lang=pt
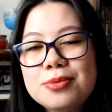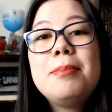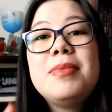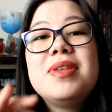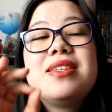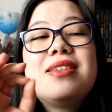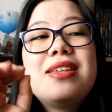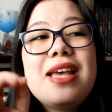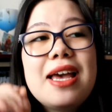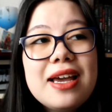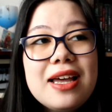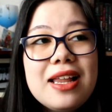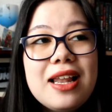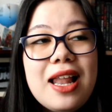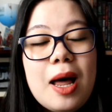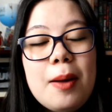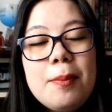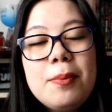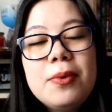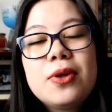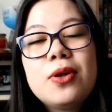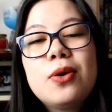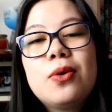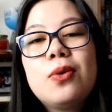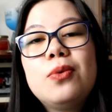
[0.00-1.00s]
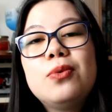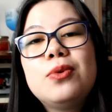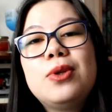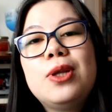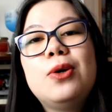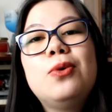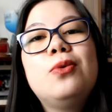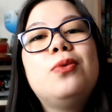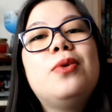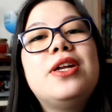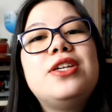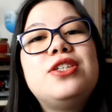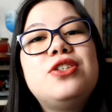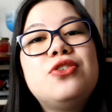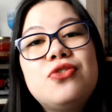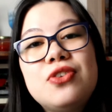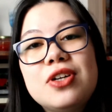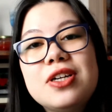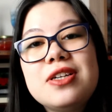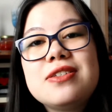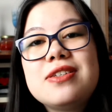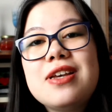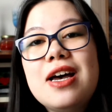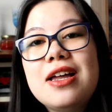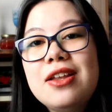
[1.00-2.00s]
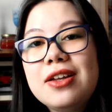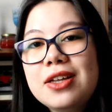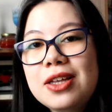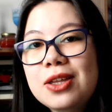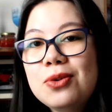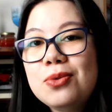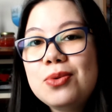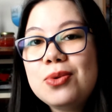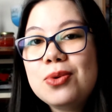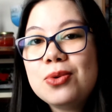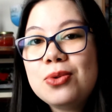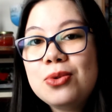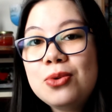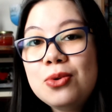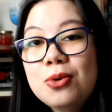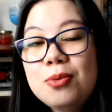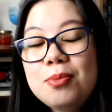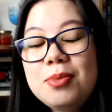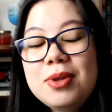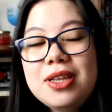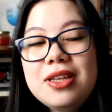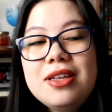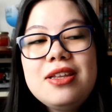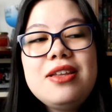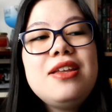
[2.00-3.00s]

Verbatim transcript: Me segue lá porque o conteúdo é diferenciado aqui do YouTube